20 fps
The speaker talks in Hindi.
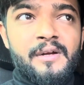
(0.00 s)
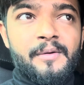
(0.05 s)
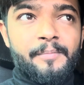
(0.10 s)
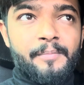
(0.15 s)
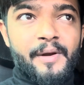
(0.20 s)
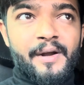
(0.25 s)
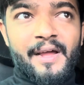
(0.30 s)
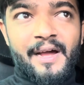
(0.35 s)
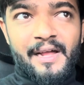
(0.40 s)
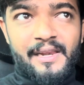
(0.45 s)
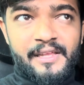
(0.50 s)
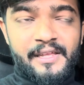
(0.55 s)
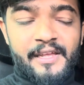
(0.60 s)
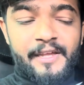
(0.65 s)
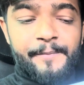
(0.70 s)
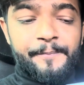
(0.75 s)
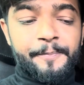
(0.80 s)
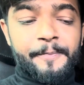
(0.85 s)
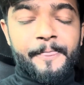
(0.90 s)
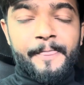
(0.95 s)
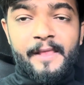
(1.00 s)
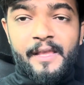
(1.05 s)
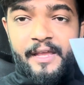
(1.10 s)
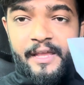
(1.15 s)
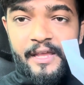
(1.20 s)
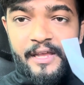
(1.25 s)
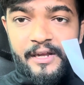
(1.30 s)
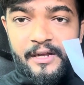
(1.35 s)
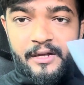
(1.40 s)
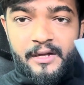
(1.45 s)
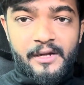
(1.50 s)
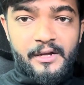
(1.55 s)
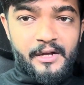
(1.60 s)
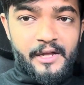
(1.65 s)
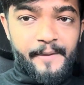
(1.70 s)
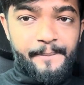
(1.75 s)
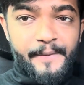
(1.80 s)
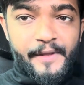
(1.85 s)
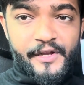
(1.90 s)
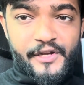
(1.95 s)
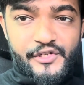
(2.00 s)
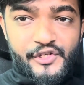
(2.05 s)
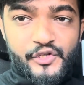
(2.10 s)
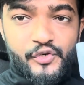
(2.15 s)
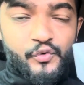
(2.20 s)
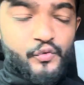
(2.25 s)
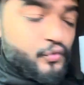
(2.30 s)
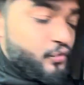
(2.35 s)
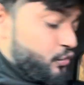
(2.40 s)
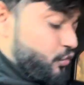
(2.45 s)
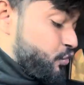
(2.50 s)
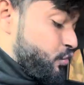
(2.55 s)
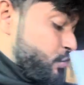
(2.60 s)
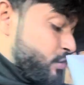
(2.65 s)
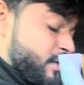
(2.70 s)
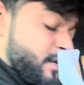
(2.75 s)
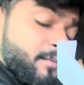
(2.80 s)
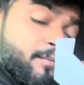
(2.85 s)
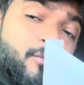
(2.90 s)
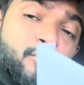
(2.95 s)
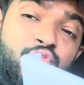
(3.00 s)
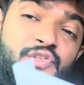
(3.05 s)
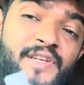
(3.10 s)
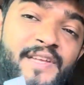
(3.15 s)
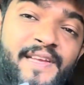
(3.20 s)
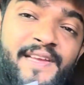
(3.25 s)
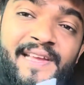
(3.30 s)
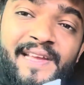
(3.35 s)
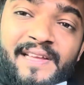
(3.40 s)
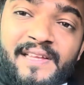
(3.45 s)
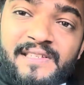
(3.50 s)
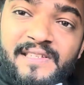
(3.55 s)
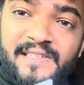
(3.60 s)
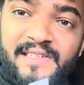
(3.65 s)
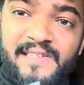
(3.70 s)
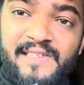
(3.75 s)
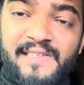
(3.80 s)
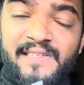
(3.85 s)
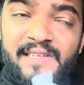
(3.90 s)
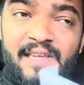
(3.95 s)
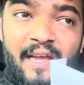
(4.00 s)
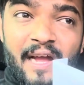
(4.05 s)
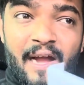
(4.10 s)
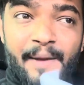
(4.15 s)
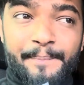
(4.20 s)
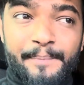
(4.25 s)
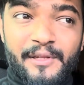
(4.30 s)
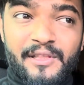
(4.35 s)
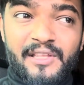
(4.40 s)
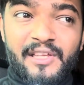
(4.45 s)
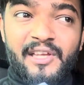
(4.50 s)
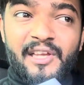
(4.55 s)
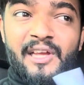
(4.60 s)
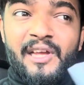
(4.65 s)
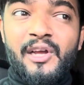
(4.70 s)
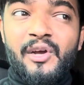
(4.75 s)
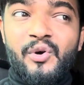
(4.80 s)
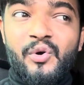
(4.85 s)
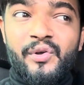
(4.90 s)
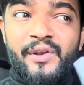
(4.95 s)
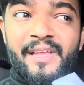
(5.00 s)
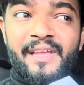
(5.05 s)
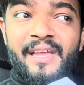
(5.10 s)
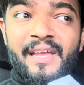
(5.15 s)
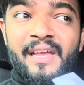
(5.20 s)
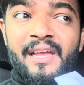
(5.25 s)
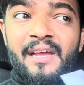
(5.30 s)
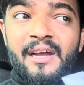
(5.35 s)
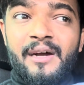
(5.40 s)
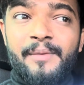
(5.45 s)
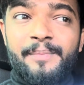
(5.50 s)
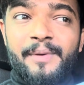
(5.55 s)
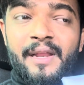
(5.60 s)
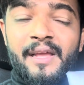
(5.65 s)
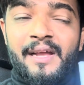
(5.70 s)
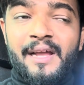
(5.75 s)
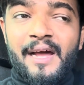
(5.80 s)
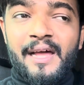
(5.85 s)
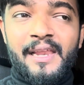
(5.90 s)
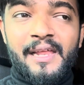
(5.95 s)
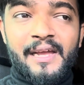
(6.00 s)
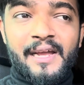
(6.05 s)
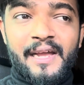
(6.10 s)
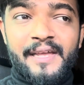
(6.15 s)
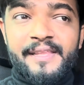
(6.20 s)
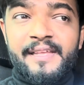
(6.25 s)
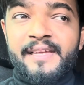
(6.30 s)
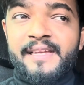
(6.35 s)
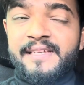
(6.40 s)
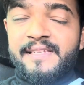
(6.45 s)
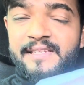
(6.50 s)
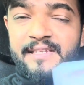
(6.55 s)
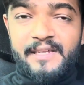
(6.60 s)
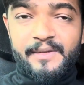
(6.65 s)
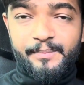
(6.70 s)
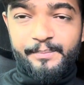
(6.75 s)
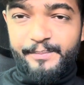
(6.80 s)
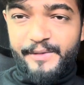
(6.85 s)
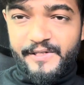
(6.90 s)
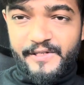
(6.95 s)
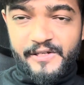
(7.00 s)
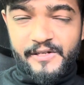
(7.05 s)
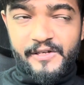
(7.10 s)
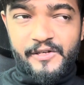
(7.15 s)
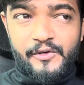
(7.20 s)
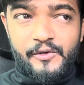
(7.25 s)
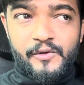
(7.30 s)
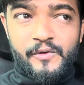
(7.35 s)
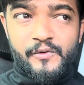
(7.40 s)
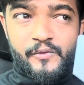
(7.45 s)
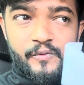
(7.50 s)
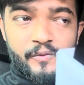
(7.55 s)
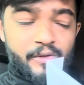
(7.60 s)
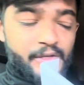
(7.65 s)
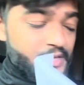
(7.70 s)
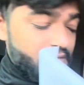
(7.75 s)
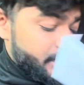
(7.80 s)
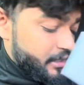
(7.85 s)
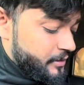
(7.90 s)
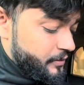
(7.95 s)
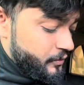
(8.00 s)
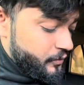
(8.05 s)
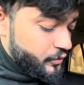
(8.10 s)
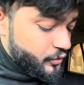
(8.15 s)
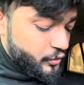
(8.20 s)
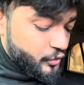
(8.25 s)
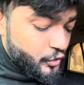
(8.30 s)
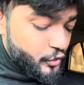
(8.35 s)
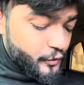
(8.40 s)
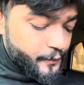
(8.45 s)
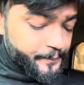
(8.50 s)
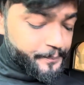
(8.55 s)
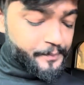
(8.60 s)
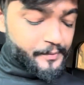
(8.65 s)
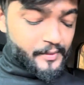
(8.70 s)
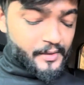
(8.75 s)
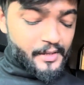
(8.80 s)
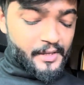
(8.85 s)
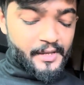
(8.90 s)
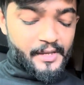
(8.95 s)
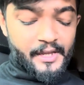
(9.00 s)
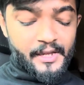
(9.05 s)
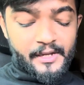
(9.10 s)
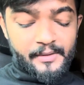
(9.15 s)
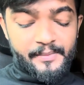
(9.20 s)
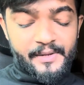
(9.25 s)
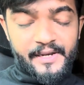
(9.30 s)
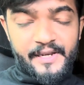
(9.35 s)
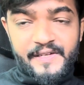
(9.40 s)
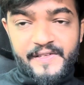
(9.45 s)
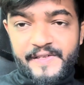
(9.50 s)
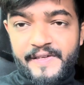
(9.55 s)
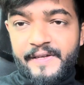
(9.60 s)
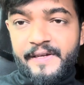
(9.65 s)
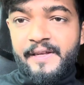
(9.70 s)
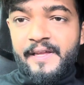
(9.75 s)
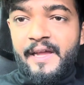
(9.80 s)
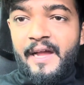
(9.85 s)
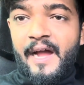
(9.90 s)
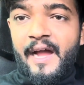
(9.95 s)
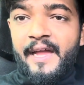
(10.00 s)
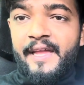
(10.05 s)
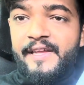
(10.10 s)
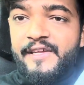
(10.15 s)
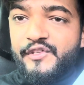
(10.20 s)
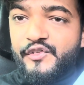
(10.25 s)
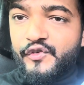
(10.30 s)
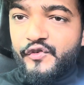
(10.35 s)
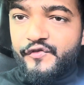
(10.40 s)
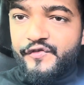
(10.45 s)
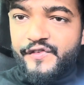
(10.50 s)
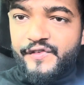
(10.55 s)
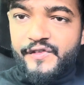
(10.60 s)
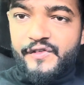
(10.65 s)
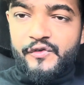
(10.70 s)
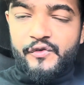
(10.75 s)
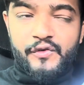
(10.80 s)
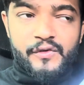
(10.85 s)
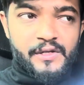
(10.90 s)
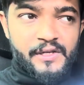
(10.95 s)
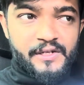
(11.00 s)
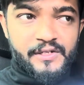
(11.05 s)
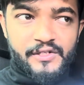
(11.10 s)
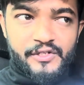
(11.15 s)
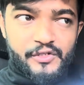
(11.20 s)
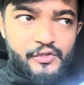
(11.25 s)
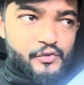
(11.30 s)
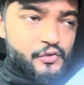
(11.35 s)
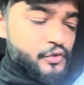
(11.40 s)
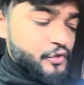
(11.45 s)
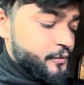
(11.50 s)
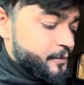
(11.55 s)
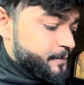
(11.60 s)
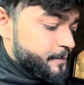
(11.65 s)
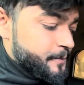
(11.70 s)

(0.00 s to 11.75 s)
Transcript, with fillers: बना लिए एक एप्लीकेशन उनको कि मुझे ये चीज़ से आपत्ति है और ये अपने काले कायदे की स्कीम पीछे ले लो एक उनको एक मेरे शहर के आईएएस ऑफिसर को कलेक्टर को